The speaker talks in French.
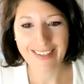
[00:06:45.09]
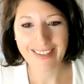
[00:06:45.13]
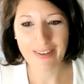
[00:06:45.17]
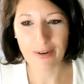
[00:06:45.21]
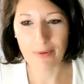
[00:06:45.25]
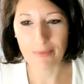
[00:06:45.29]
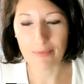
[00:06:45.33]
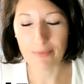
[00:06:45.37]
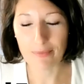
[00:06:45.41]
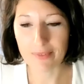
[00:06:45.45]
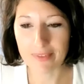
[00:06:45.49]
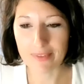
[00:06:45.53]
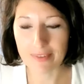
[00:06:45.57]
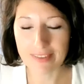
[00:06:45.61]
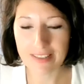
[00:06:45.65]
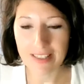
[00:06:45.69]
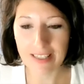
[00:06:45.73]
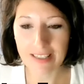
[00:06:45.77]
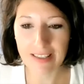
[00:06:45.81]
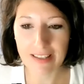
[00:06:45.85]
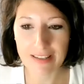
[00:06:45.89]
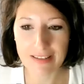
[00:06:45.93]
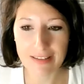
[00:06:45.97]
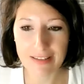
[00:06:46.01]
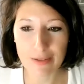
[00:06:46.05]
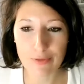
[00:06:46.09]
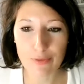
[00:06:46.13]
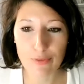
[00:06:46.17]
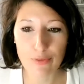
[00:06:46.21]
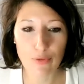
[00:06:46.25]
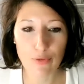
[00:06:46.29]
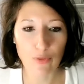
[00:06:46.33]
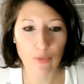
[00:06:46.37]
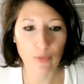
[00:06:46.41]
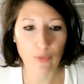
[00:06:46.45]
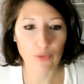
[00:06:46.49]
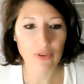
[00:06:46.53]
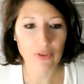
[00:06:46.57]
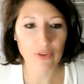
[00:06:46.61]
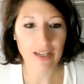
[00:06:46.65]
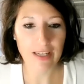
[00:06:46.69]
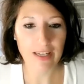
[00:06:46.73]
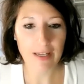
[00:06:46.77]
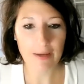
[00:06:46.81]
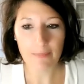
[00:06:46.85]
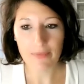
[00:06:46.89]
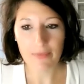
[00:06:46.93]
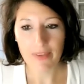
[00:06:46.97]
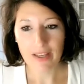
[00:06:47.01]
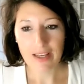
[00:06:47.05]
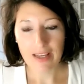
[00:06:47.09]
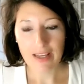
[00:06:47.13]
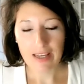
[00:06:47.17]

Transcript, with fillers: comme certaines études l'ont montré.